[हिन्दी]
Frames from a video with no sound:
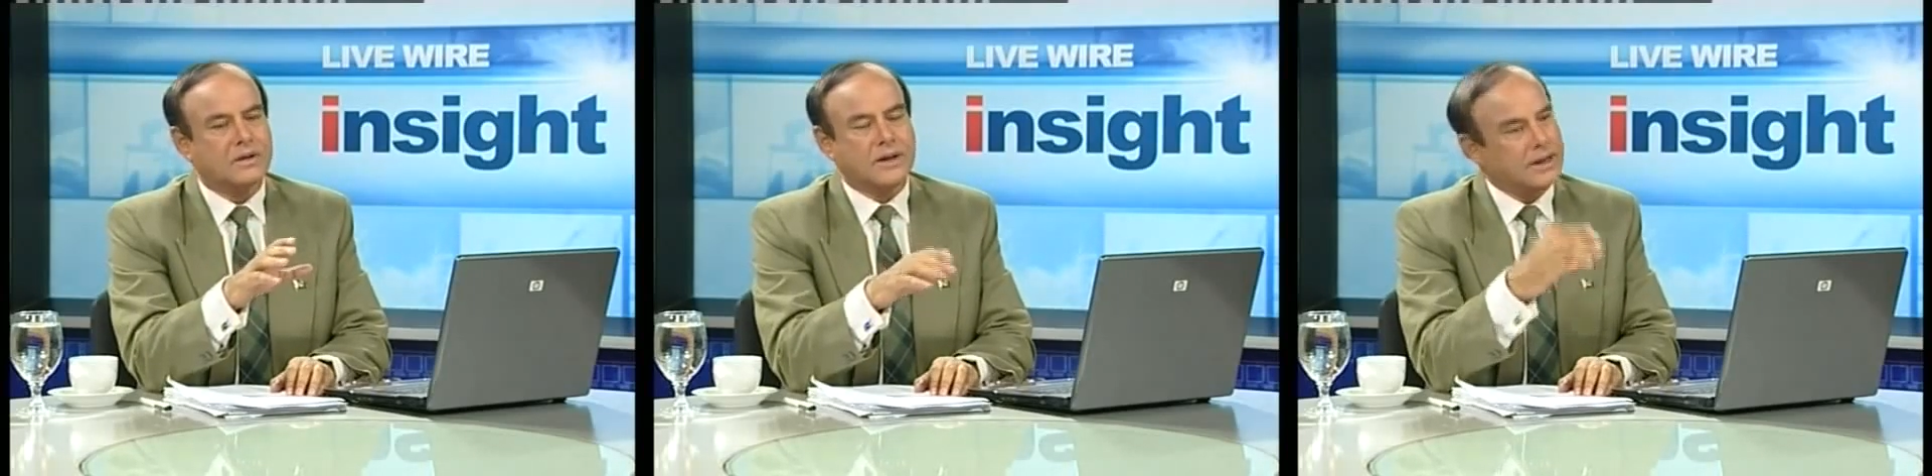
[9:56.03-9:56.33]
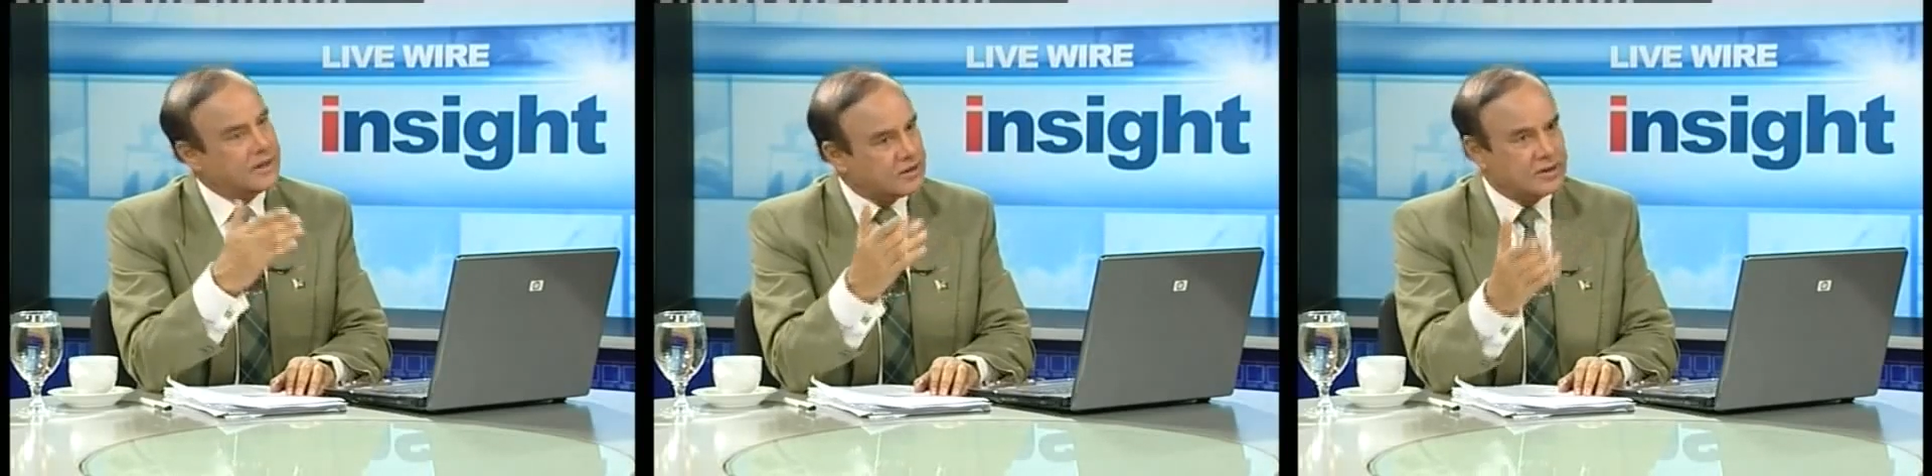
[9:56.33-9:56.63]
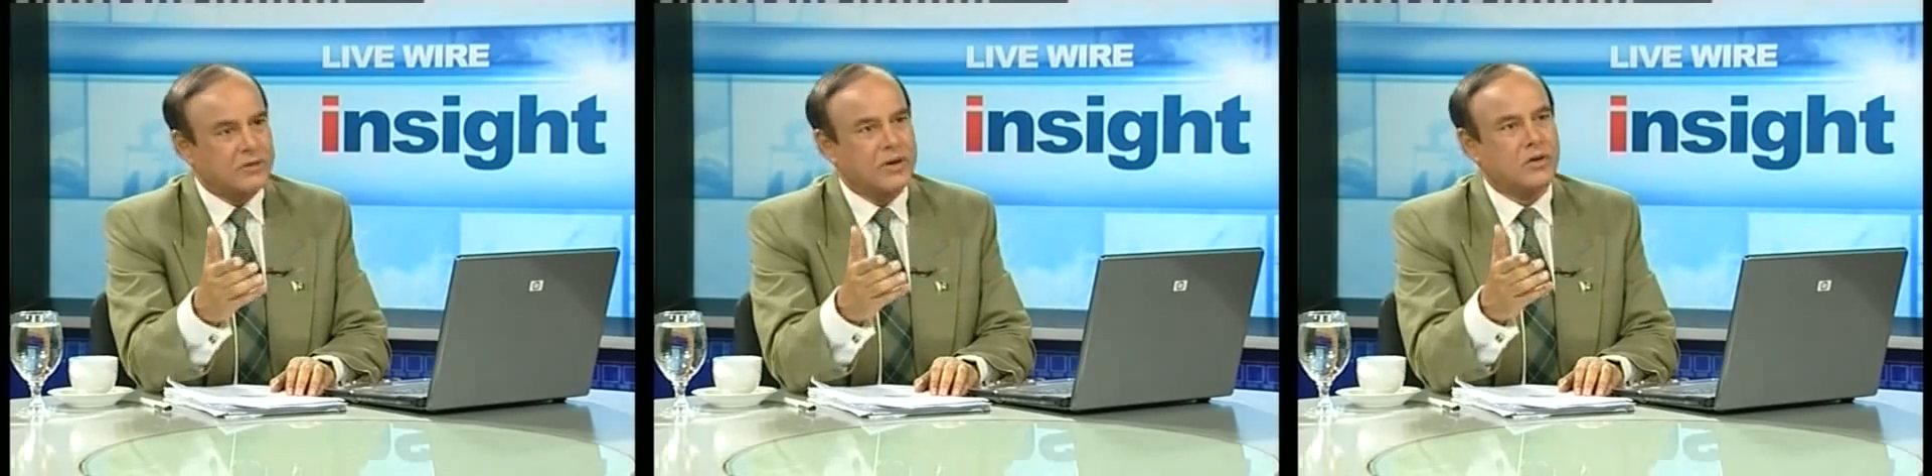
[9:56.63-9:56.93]
चलिए दिस
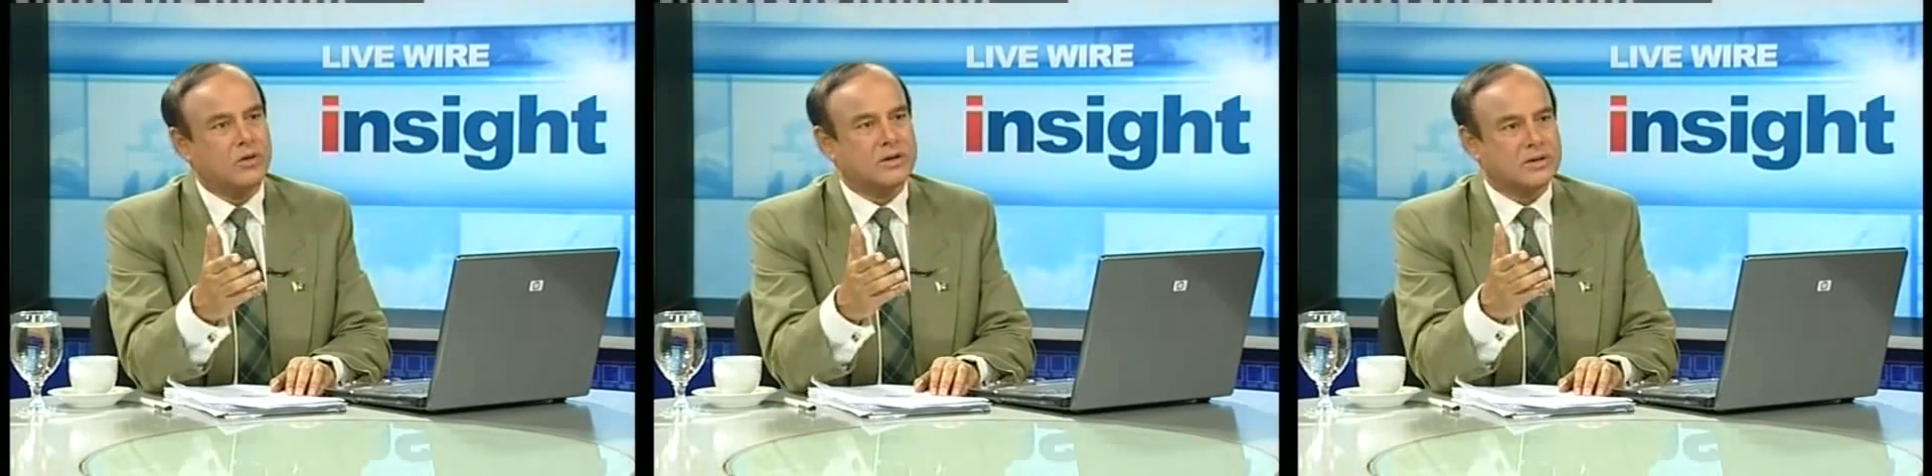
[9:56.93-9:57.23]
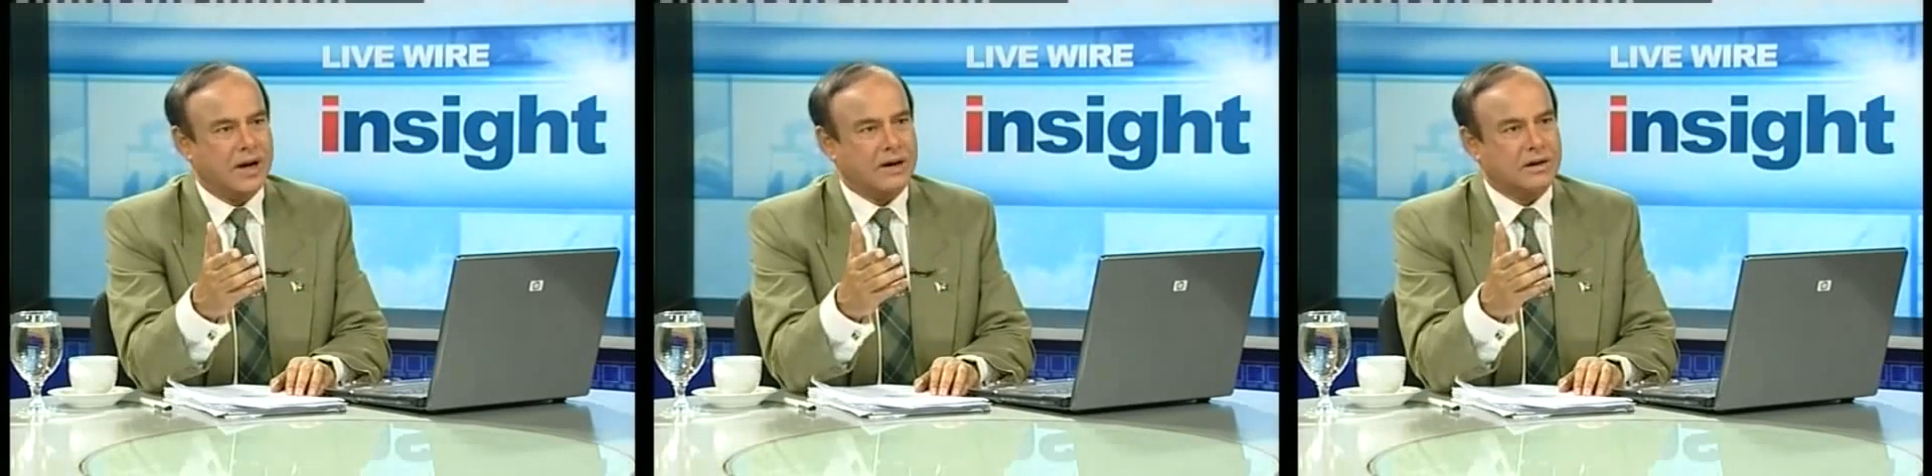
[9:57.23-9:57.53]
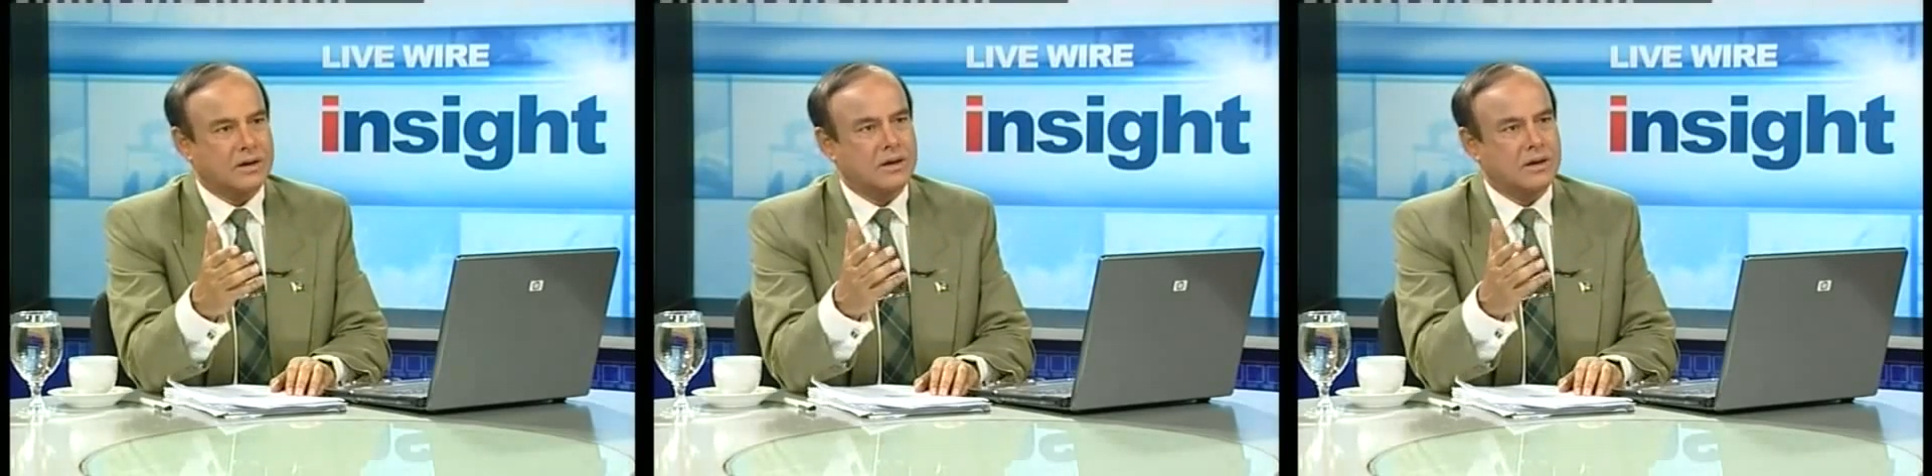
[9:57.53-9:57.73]
इज़ अ वेरी गुड स्टार्ट